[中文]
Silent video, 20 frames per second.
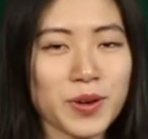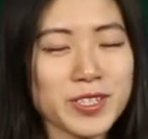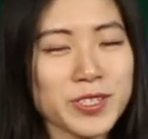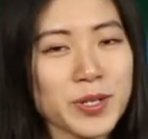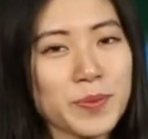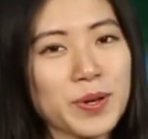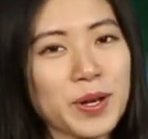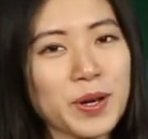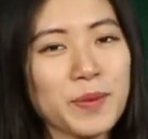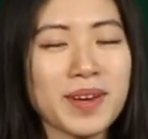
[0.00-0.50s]

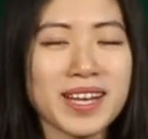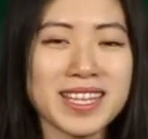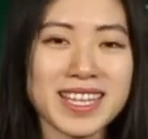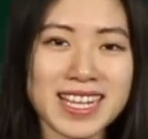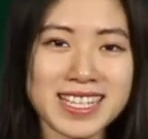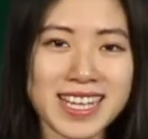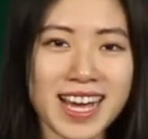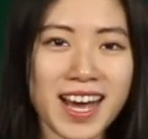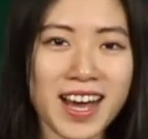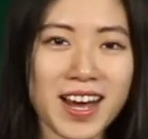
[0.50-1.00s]
众朋友们，
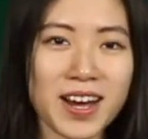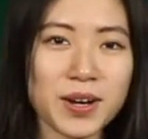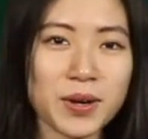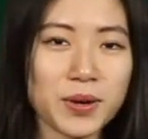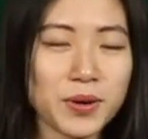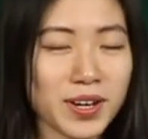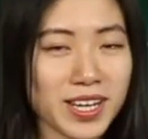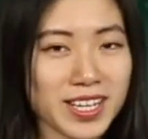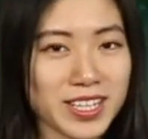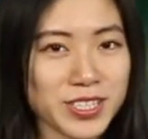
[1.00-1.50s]
大家好，
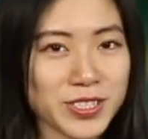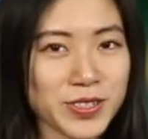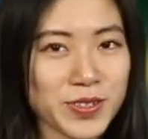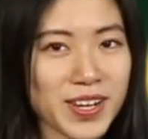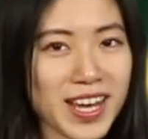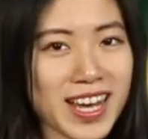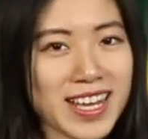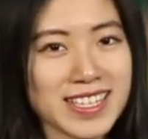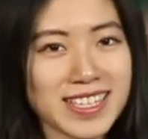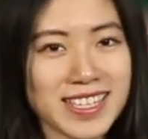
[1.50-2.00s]
欢迎收
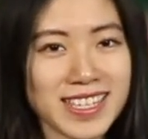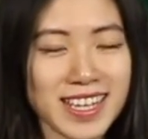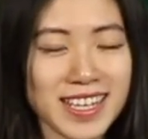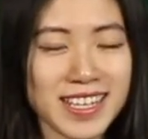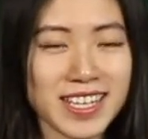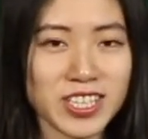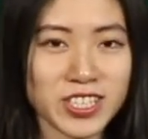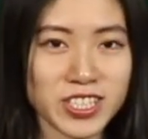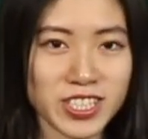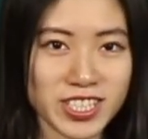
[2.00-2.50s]
看今天
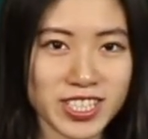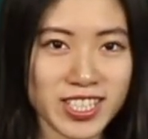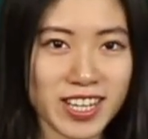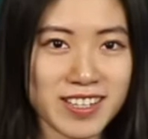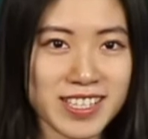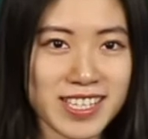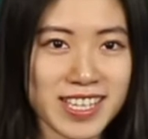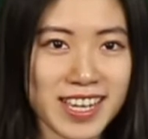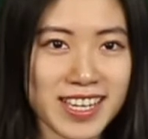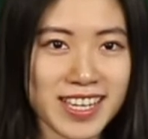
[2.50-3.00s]
的时
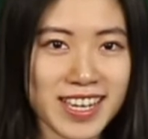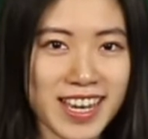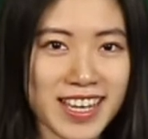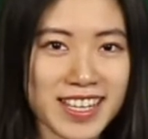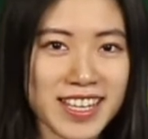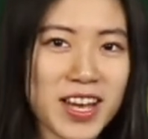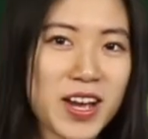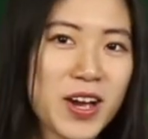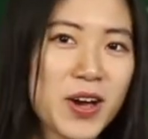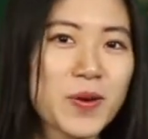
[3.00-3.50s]
尚前
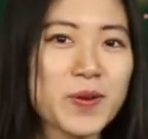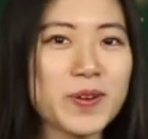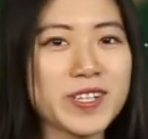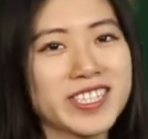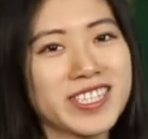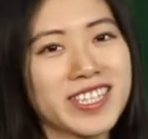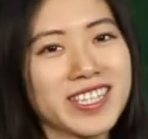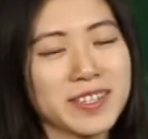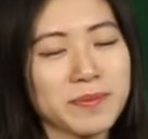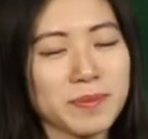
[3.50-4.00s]
沿，我
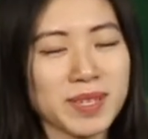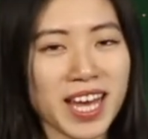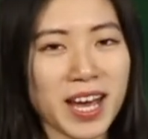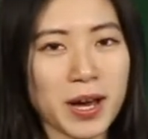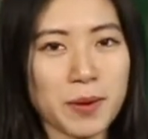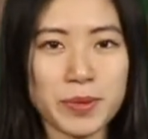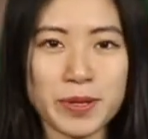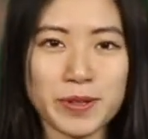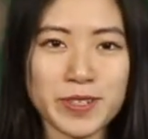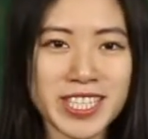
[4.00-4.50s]
是你们的
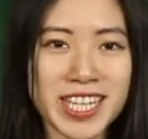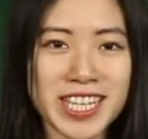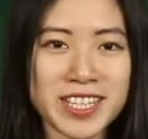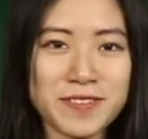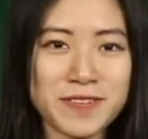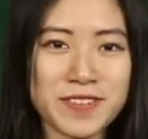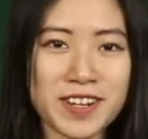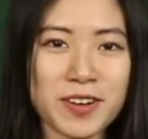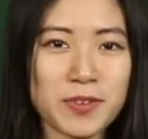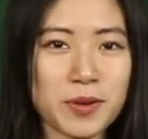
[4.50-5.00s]
好朋友
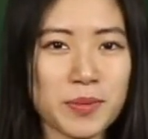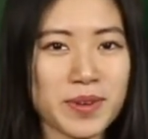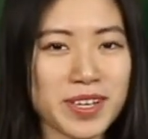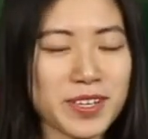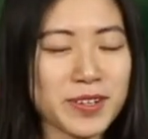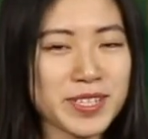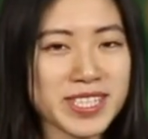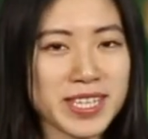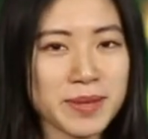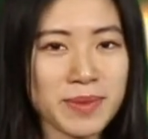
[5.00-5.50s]
Jennifer，我们
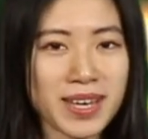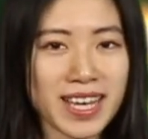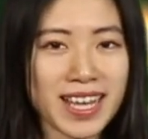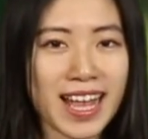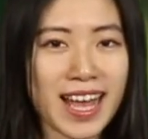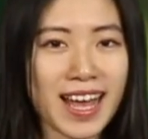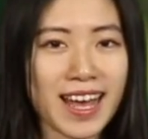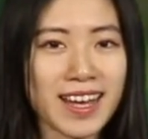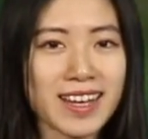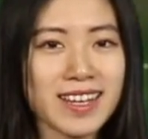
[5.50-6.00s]
又见面
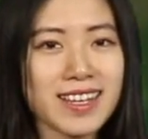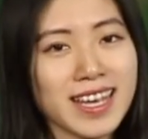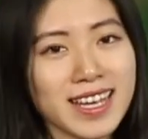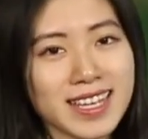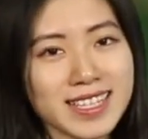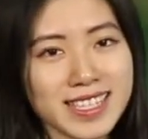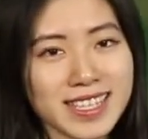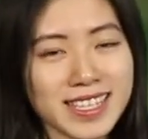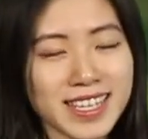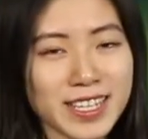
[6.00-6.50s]
啦。
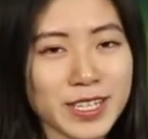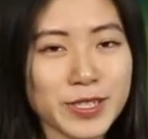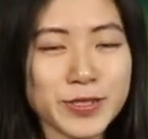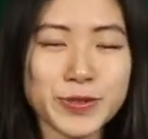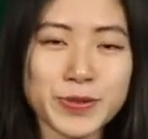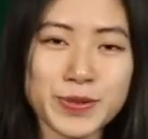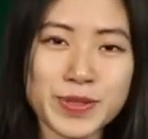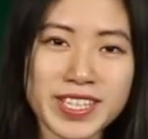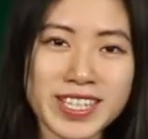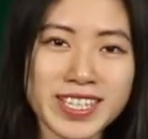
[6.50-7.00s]
今天的
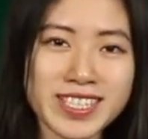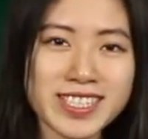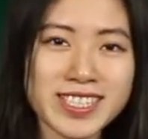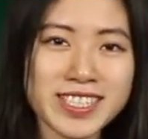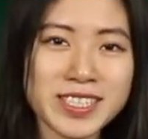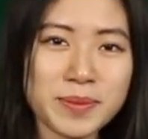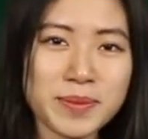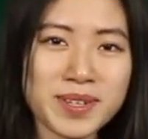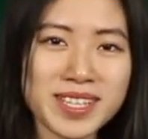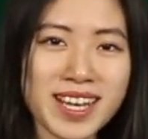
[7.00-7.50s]
主题是
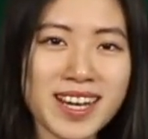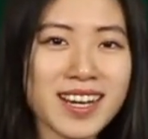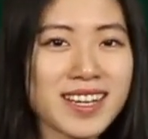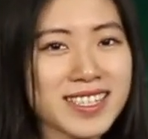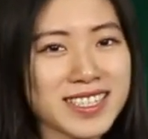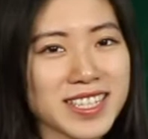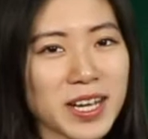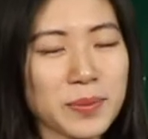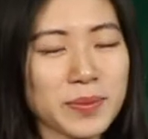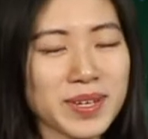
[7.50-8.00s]
什么呢？
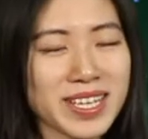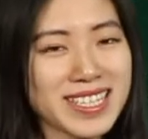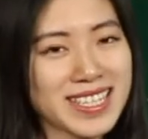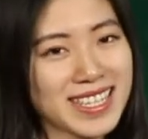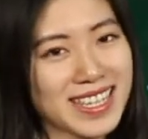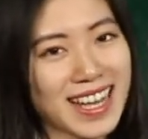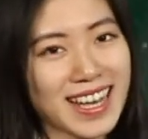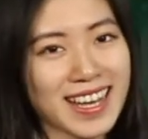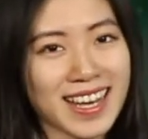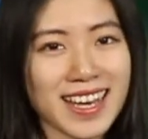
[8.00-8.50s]
让我们一
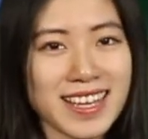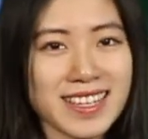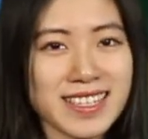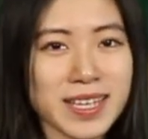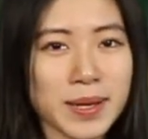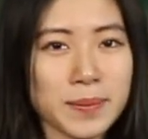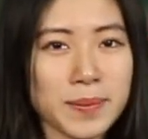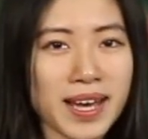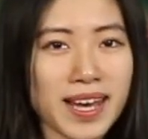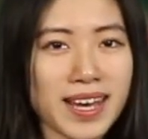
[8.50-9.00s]
起来看一
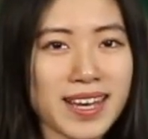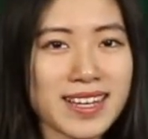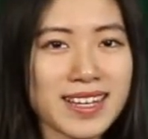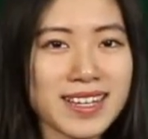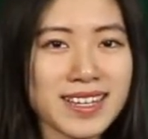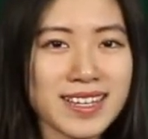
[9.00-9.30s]
下吧。